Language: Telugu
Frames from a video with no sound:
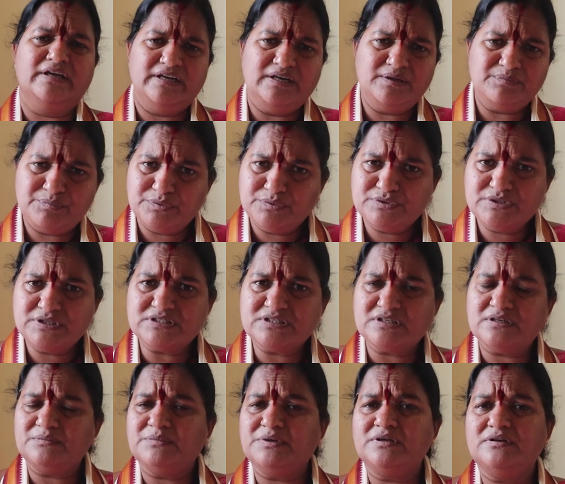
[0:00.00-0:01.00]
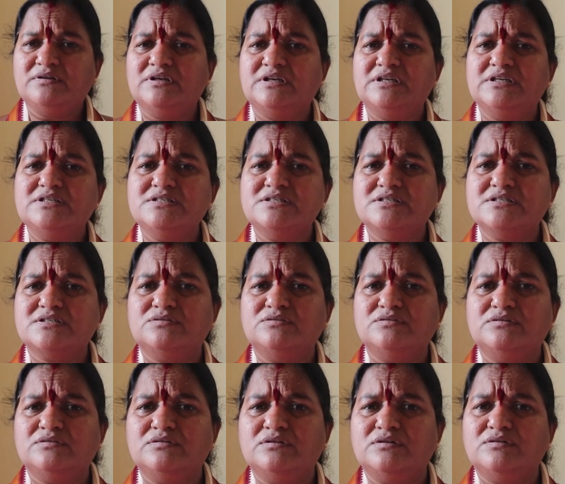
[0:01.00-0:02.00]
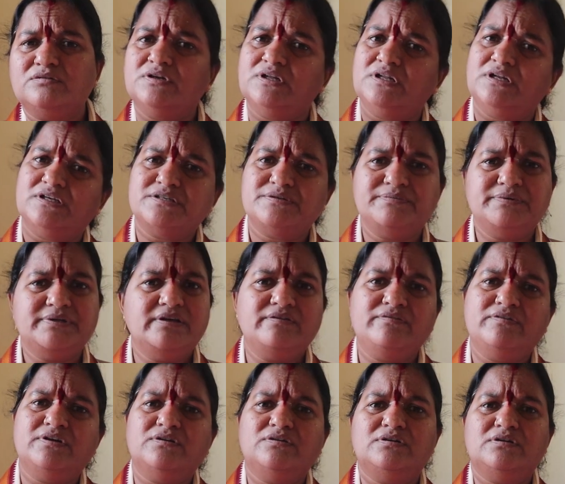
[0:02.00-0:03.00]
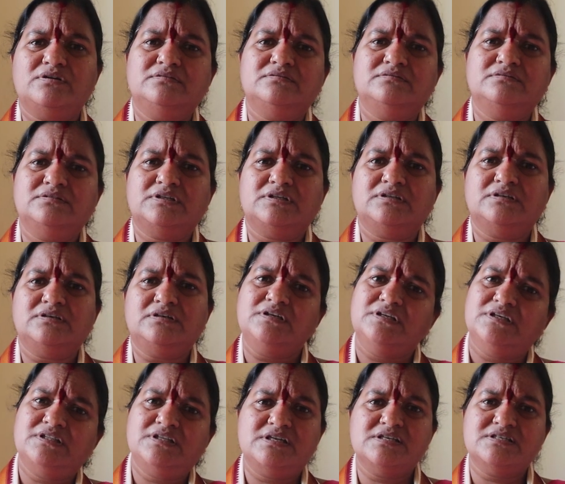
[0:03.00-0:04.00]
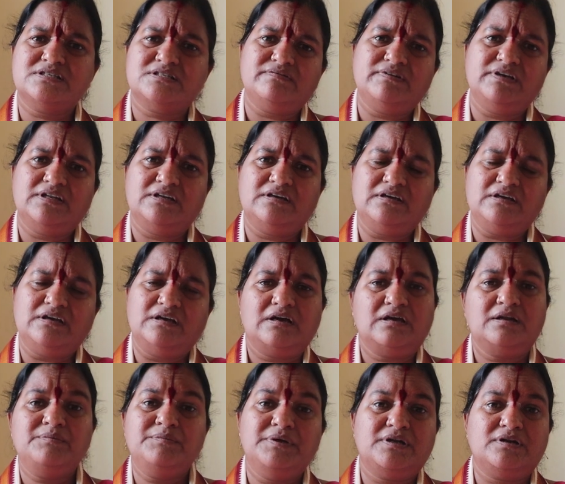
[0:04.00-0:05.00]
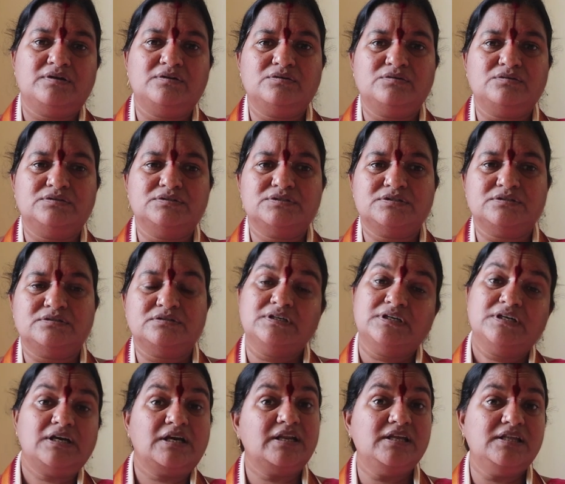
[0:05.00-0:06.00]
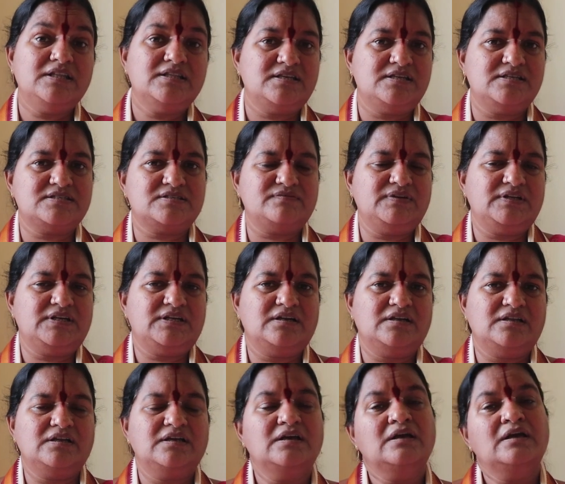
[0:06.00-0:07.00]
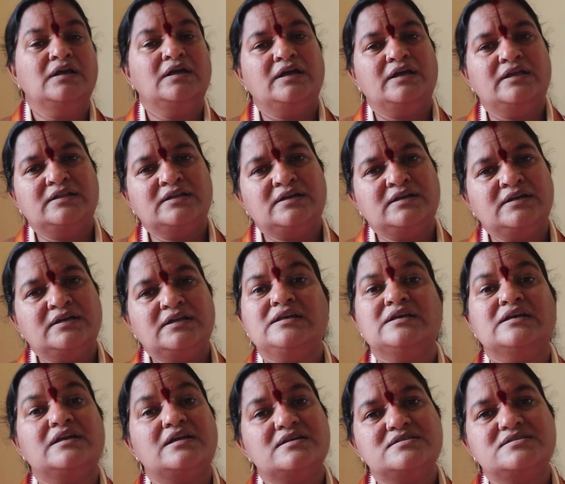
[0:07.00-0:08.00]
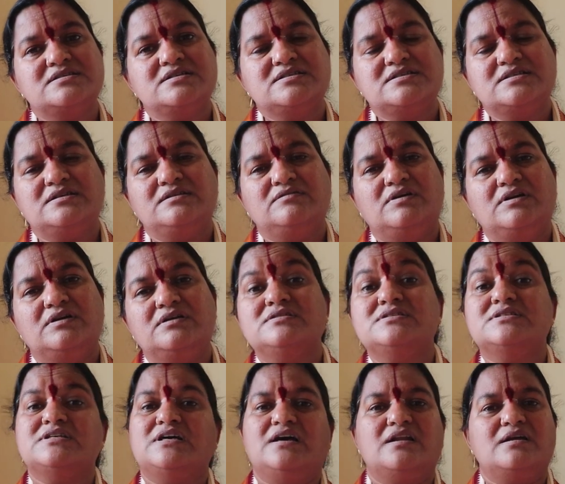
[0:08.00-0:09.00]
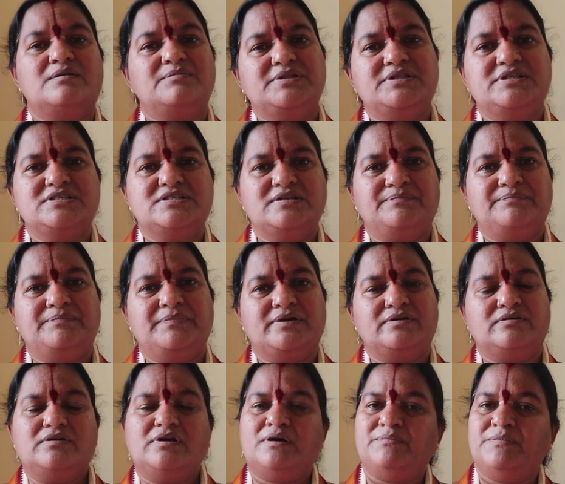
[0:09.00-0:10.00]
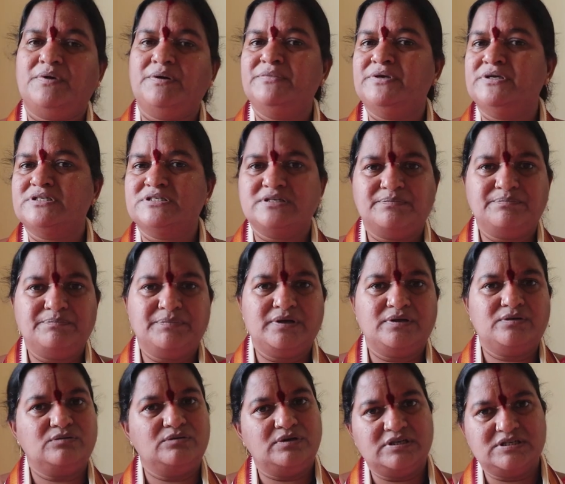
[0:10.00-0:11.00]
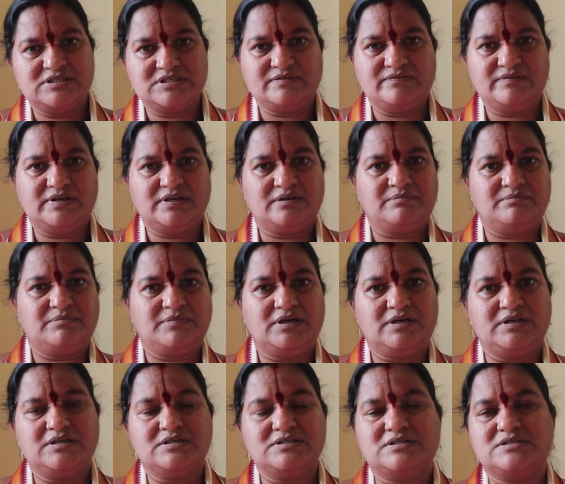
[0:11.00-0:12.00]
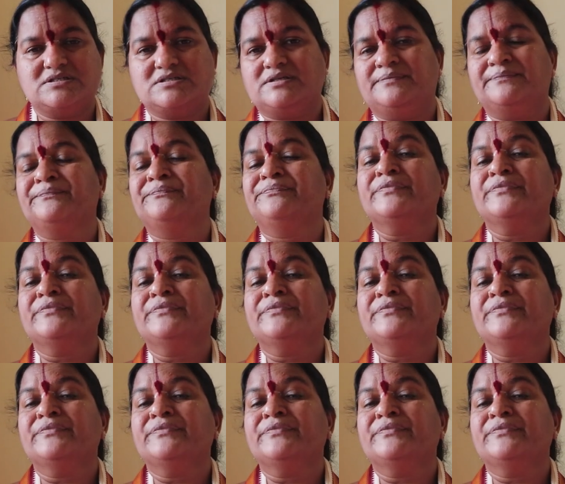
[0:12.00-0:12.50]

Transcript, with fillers: ఏంటి పూజా సామానం క్లీన్ చేసుకుంటంలో కూడా లక్ష్మీదేవి అనుగ్రహం ఉంటుందా ఇది నిజమేనా అని మీరు అనుకోవచ్చు కానీ ఇది నిజమేనండి ఎందుకంటే ఇలా చేసిన వాళ్ళు చాలామంది చెప్పారు అమ్మ మీరు చెప్పారు నిజమేనమ్మా అనేసేసి